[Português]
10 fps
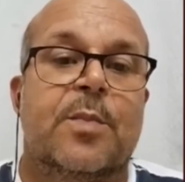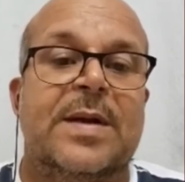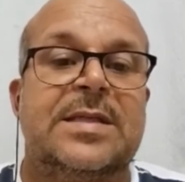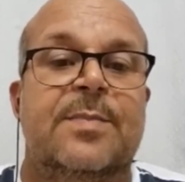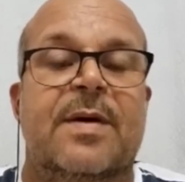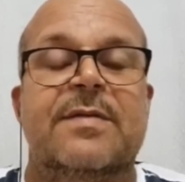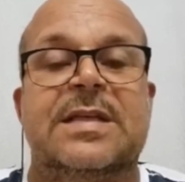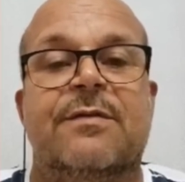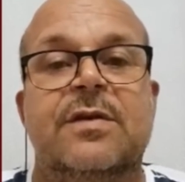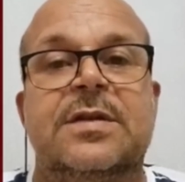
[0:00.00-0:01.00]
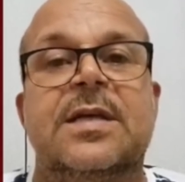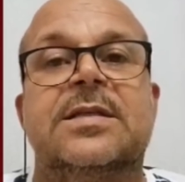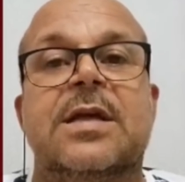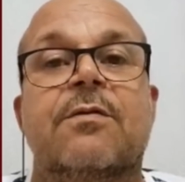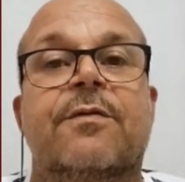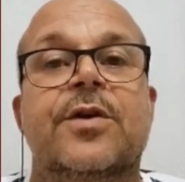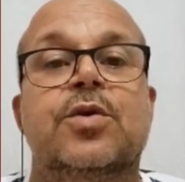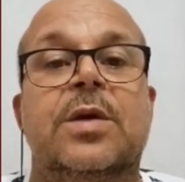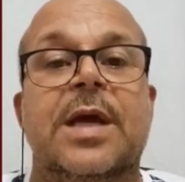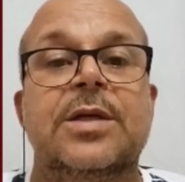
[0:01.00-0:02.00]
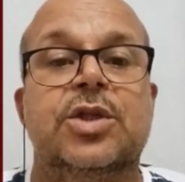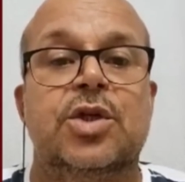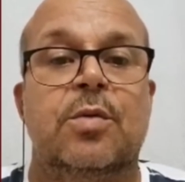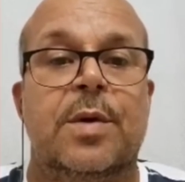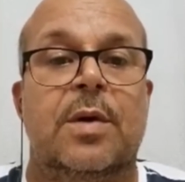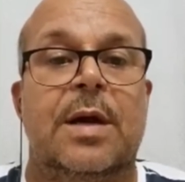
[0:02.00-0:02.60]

E estou passando para avisar vocês que tem um vídeo quentinho